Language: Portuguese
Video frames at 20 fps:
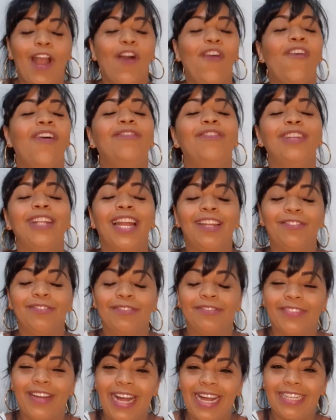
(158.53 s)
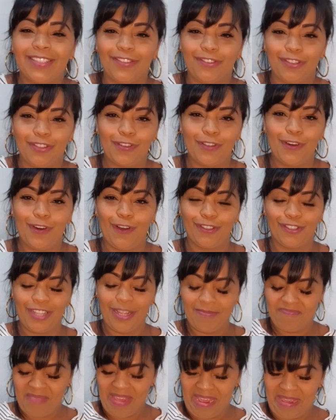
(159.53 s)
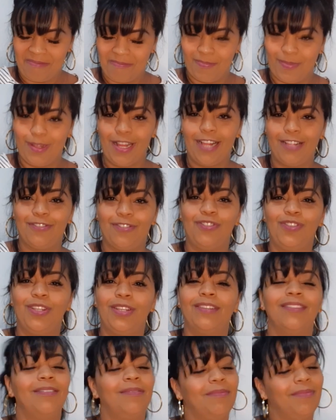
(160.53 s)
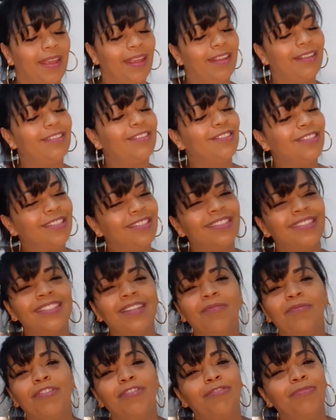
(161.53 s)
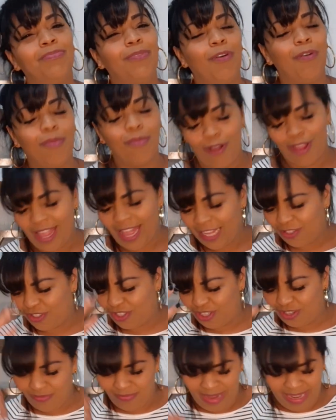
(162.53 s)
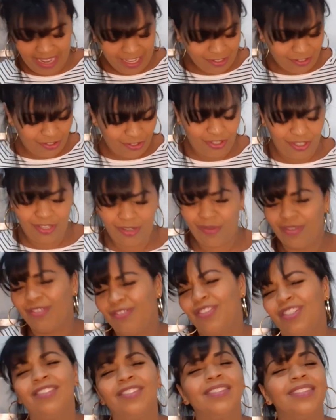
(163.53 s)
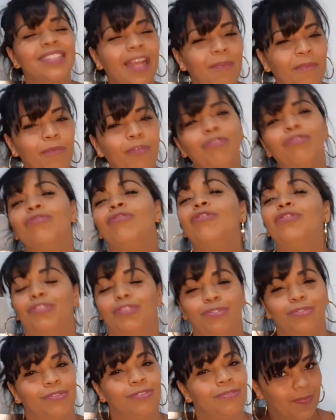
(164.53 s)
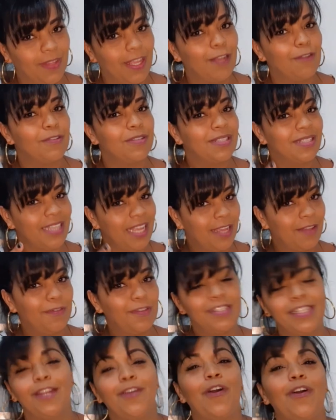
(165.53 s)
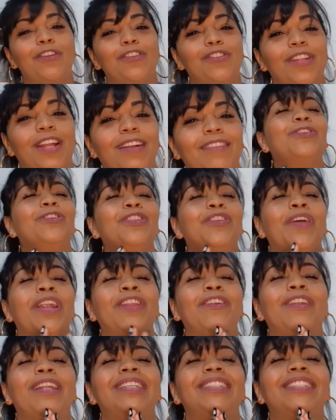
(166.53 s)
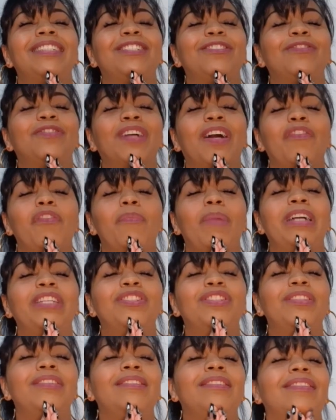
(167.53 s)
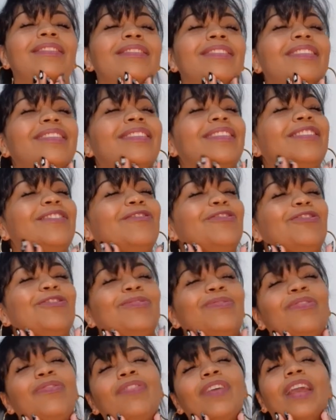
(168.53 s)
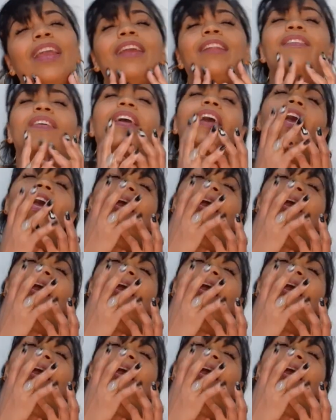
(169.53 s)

Ou a mulher no vaso de costa, bem empinadinha também. Gente, isso é muito bom, molhadinho, meladinho. Gente, isso é muito gostoso. Eu sei que você gosta. Quando eu era adolescente, eu ficava imaginando assim no chuveiro,